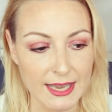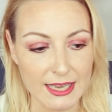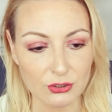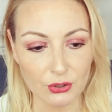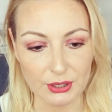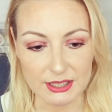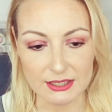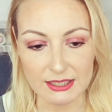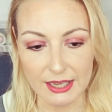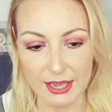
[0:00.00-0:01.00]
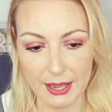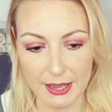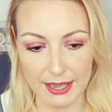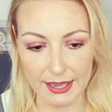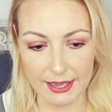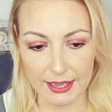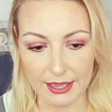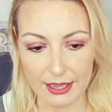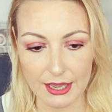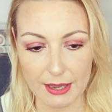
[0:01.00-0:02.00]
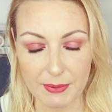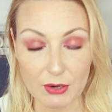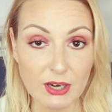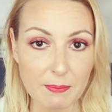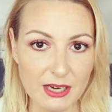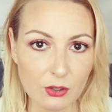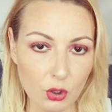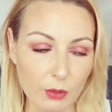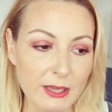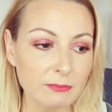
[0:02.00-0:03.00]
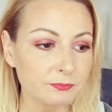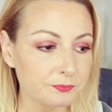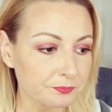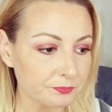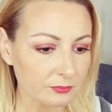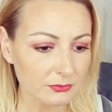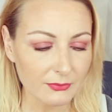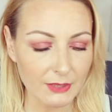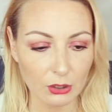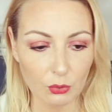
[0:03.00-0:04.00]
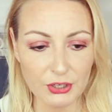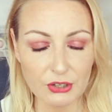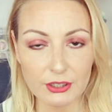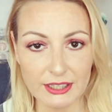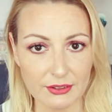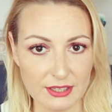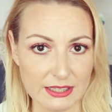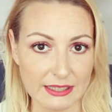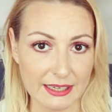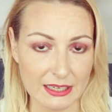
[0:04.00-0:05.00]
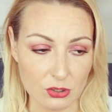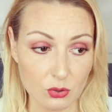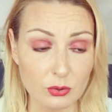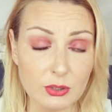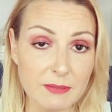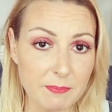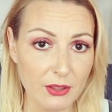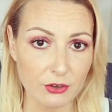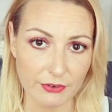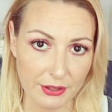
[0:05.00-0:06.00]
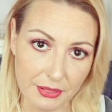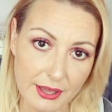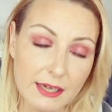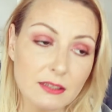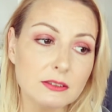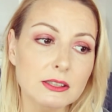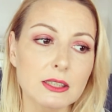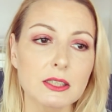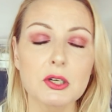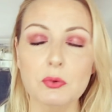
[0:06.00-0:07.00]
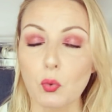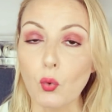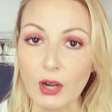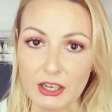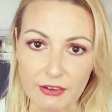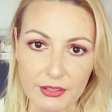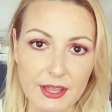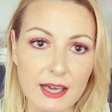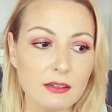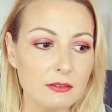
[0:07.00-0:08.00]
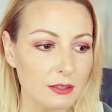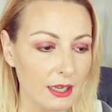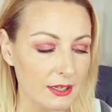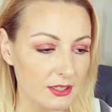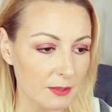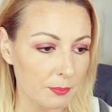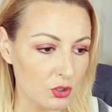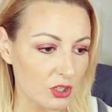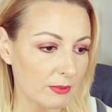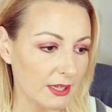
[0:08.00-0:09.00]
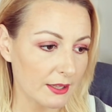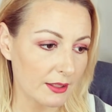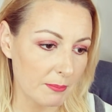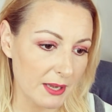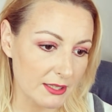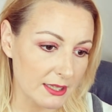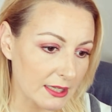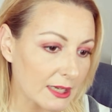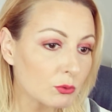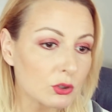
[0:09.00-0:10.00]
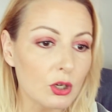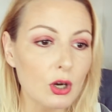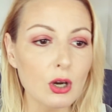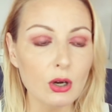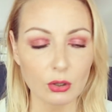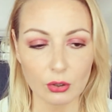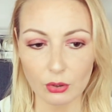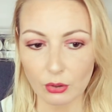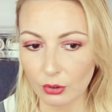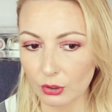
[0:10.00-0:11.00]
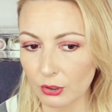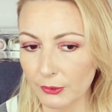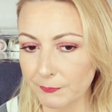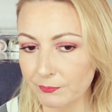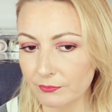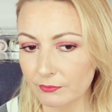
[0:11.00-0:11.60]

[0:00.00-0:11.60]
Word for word: Entonces, eh, para una piel joven, lo único que necesita es un limpiador facial, un gel facial, a ser posible de pH neutro o